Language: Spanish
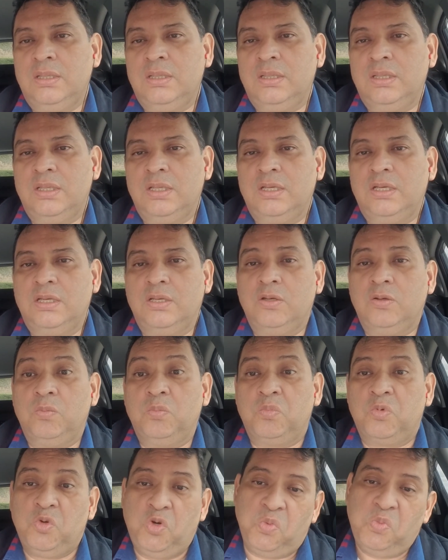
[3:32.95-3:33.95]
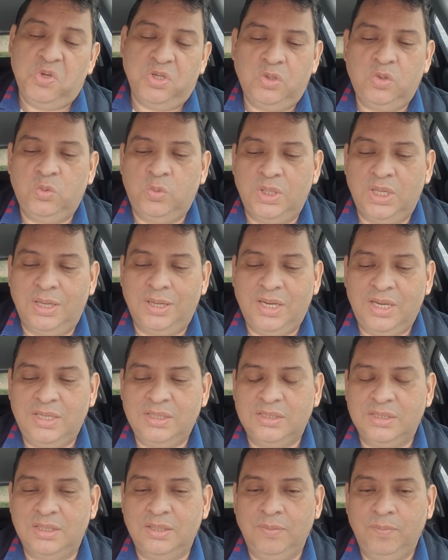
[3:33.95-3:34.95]
eh, cómo estuvo en la
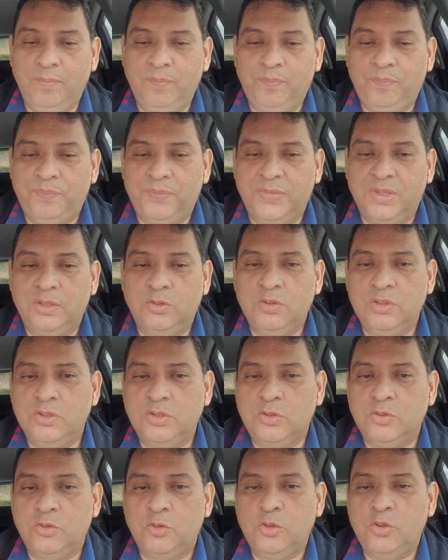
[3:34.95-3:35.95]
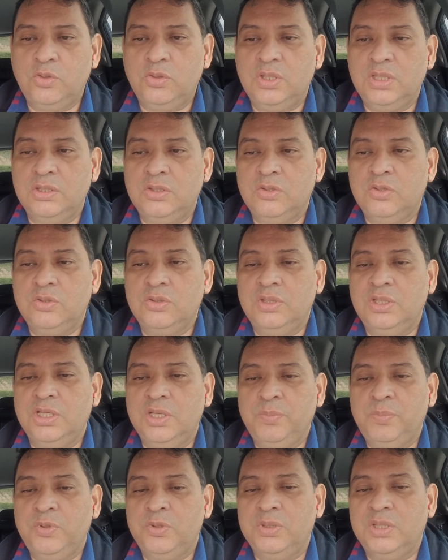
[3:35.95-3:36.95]
cárcel. Entonces, todos estos son
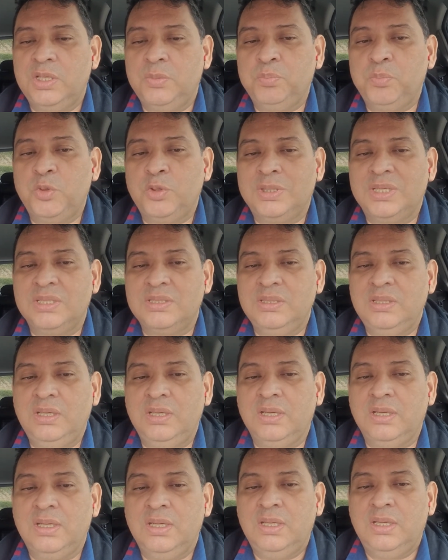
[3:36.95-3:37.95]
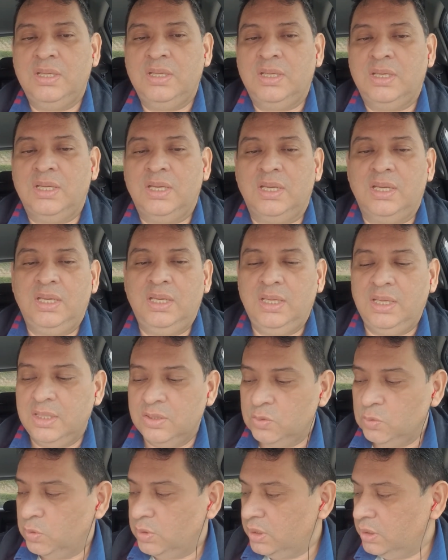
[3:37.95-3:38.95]
ejemplos de hipocresía y
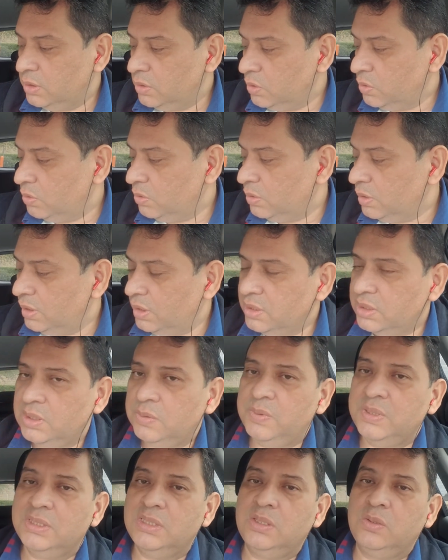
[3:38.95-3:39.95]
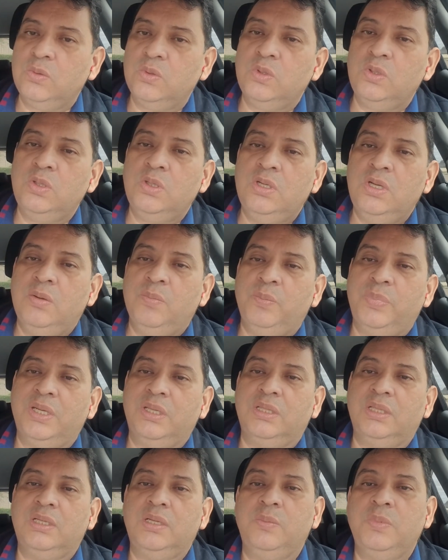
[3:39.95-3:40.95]
Jesucristo en este versículo
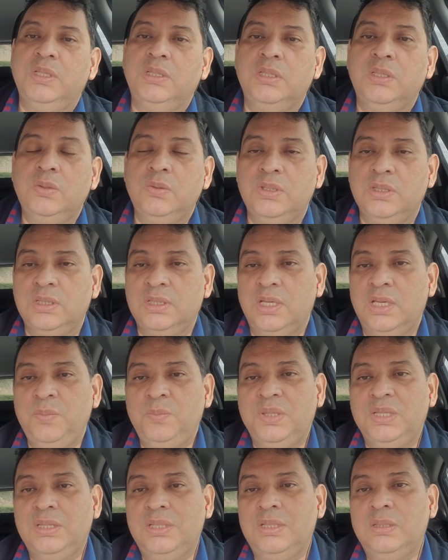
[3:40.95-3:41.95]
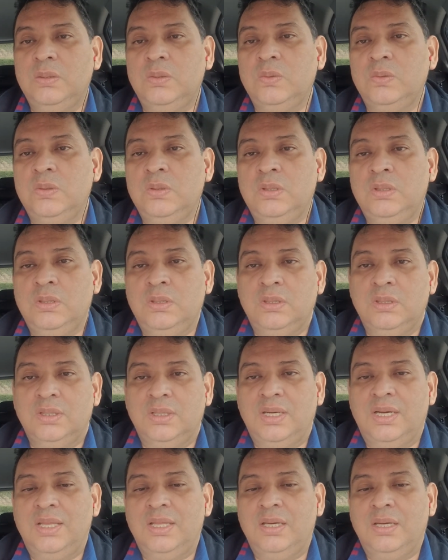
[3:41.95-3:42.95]
prácticamente nos está invitando
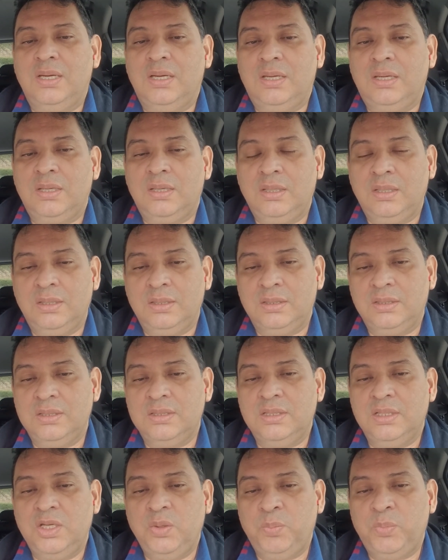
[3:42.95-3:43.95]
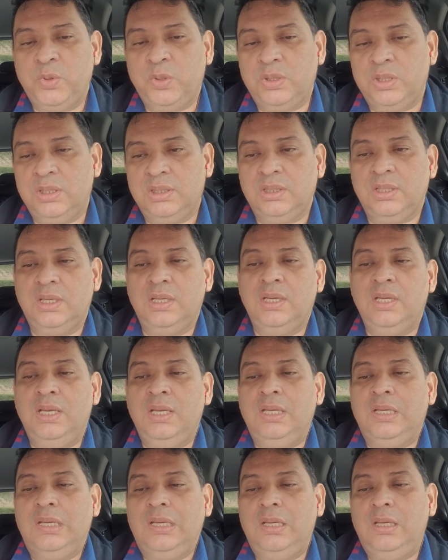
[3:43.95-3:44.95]
a dejar de ser hipócritas
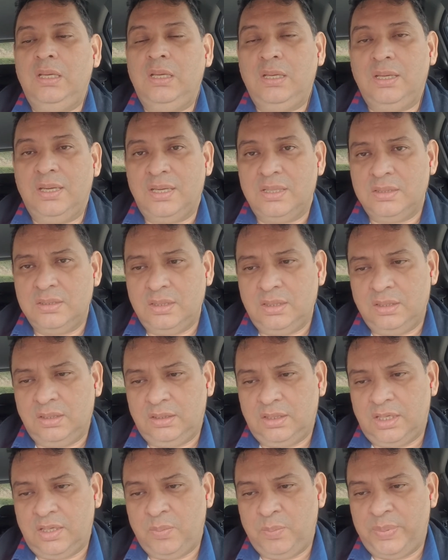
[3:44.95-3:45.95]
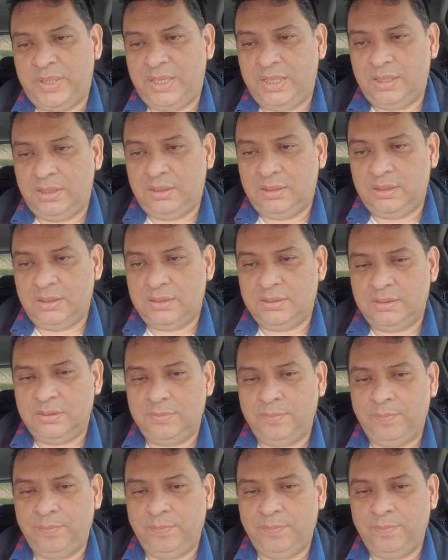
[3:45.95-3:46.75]
y a ser transparentes.